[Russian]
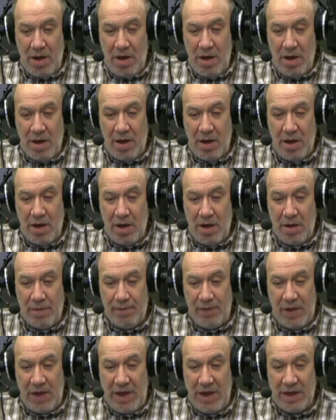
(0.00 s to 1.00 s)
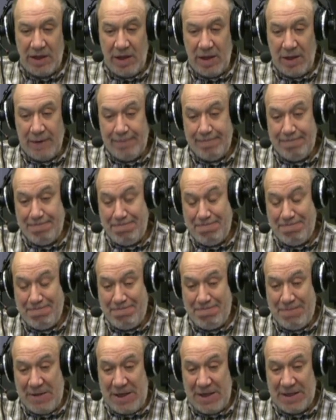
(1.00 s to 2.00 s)
А, это
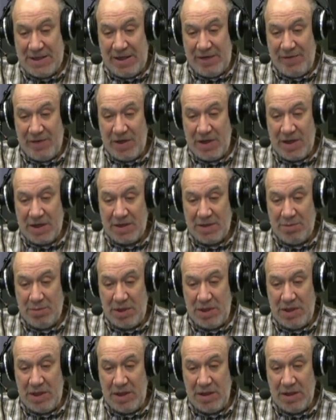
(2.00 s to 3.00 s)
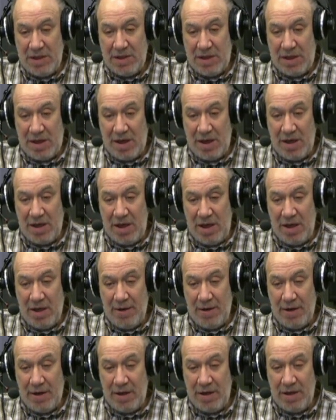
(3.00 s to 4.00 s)
если говорить о событийной
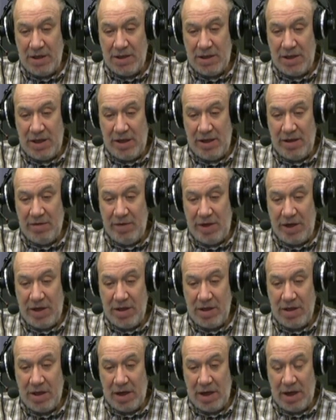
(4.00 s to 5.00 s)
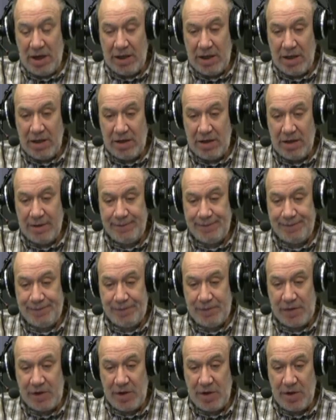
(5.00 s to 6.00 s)
стороне, а если говорить о каких-то
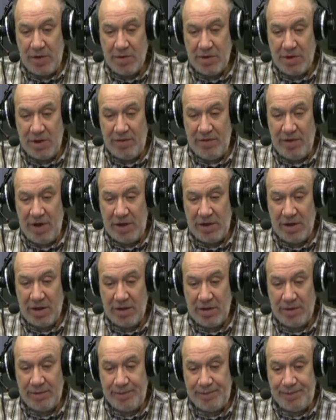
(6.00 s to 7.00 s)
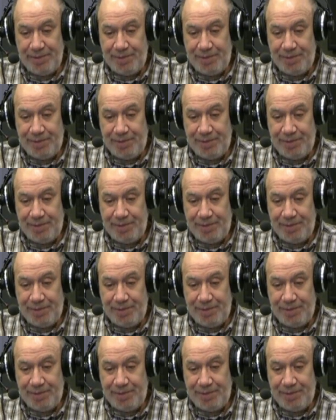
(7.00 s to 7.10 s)
серьезных факторах,